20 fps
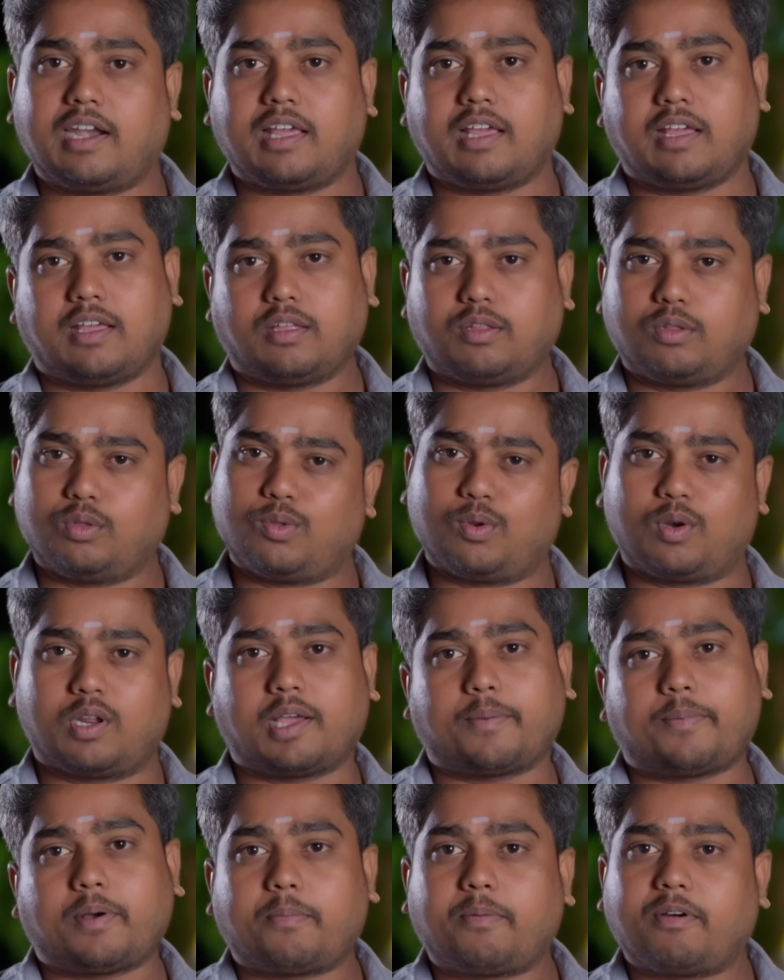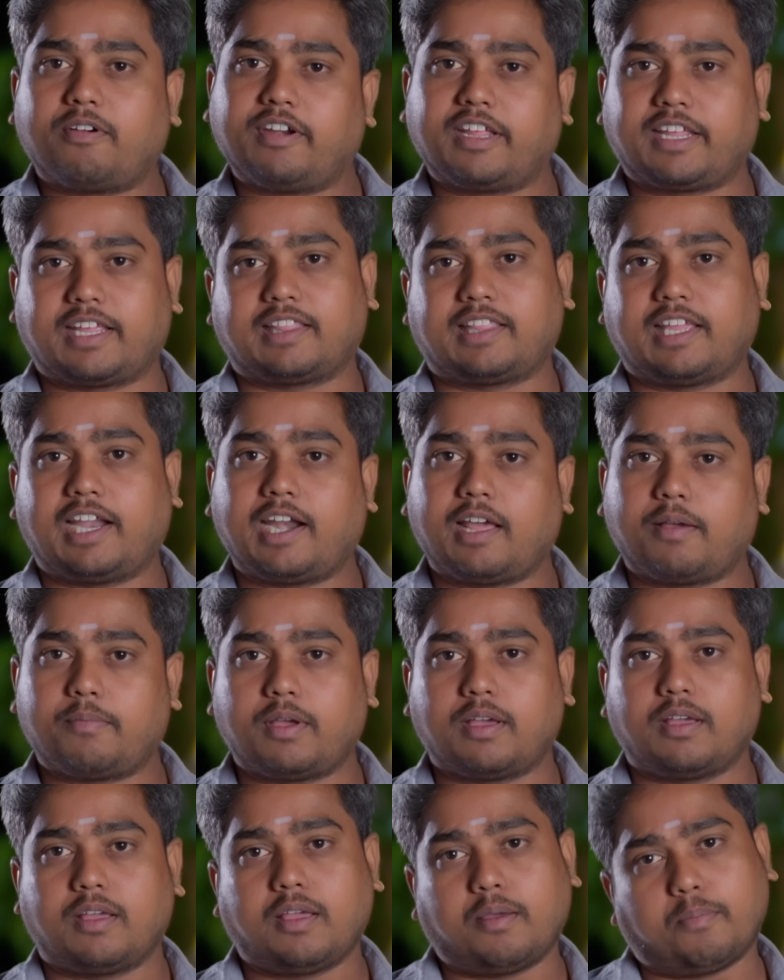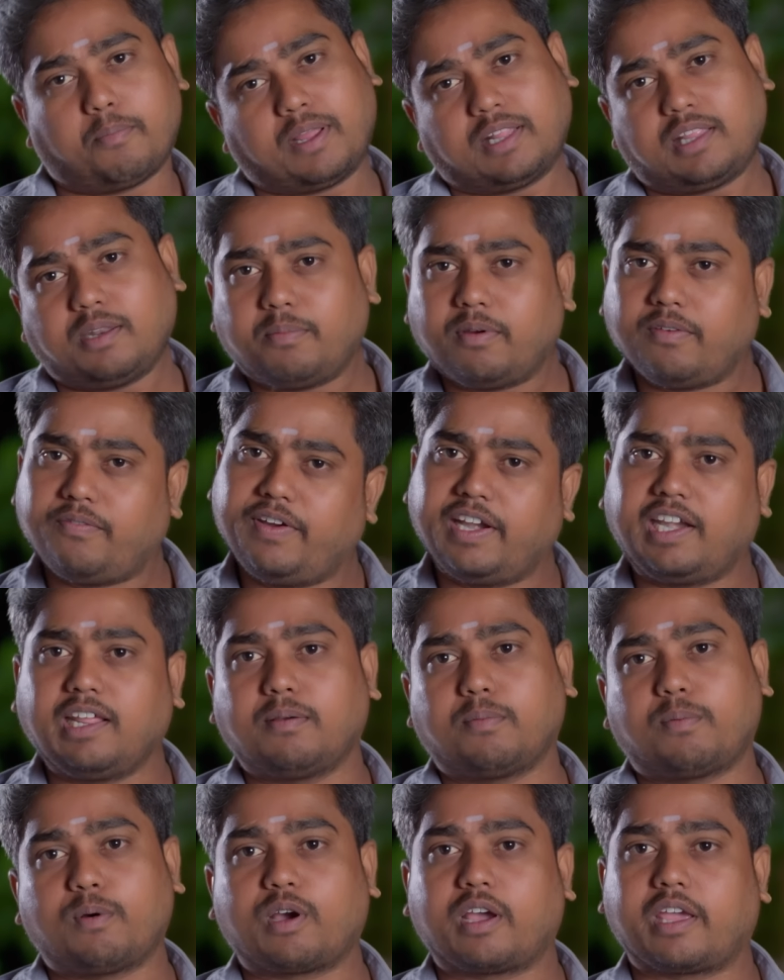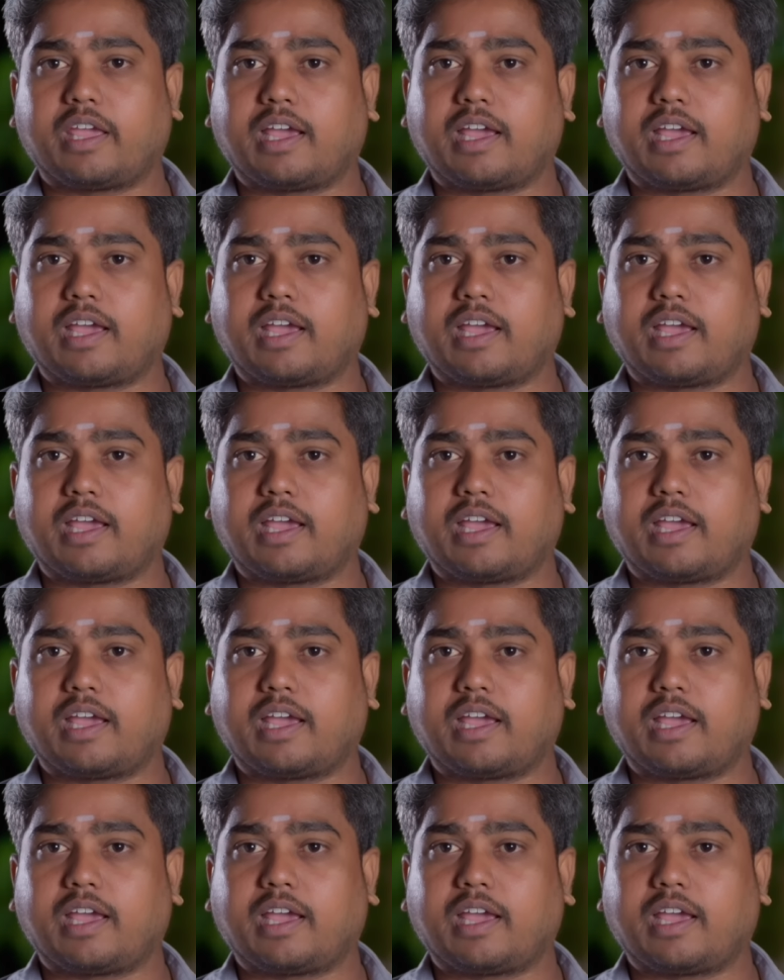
அதனால துர்கா பாப்பாவை நீங்க தேடாம பத்திரமா வீட்டுக்கு